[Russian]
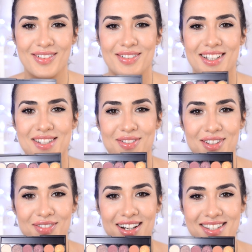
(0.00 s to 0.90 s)
Вот эти
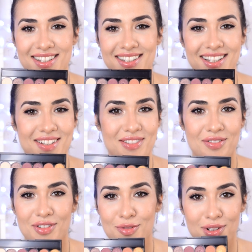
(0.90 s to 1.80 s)
вот два оттенка я,
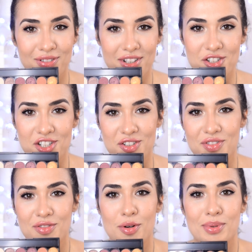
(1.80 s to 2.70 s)
наверное, выгуливала чаще
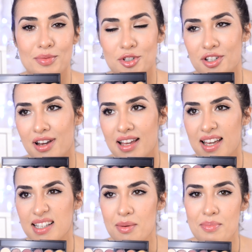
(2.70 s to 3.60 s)
всего, потому что
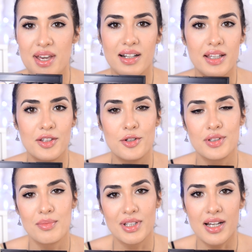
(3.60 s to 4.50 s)
это мега
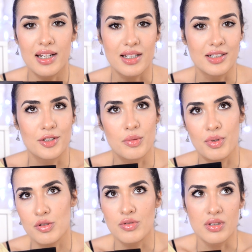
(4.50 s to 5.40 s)
ядреная металлика, которые,
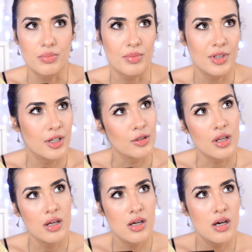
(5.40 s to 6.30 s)
по сути, напоминают
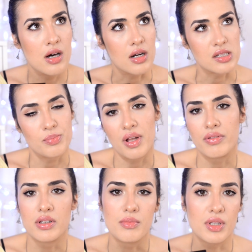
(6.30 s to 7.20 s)

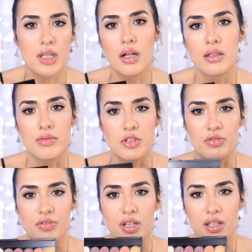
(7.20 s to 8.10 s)
расплавленный металл на
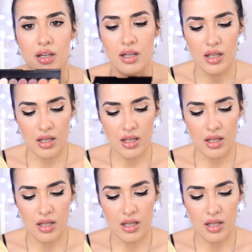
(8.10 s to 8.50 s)
вашем веке.